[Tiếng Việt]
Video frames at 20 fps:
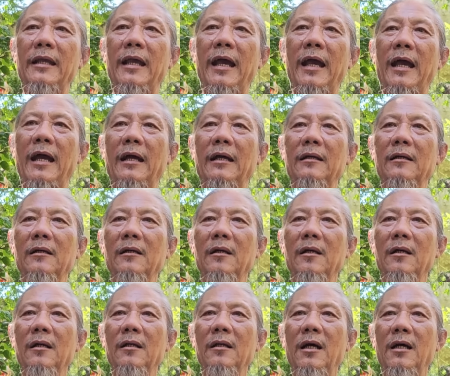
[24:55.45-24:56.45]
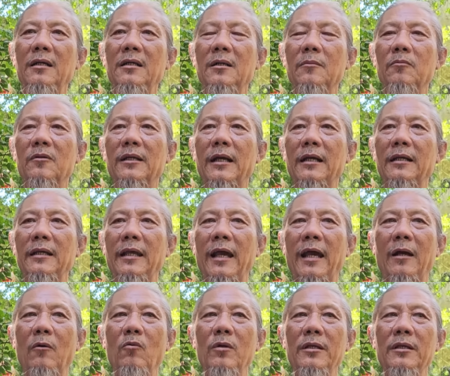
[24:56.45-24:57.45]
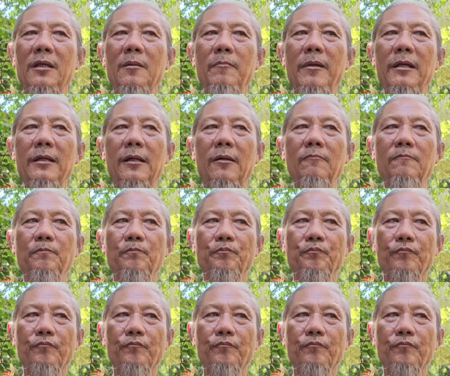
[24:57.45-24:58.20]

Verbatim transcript: nhà. Lên được căn nhà, quý vị biết không?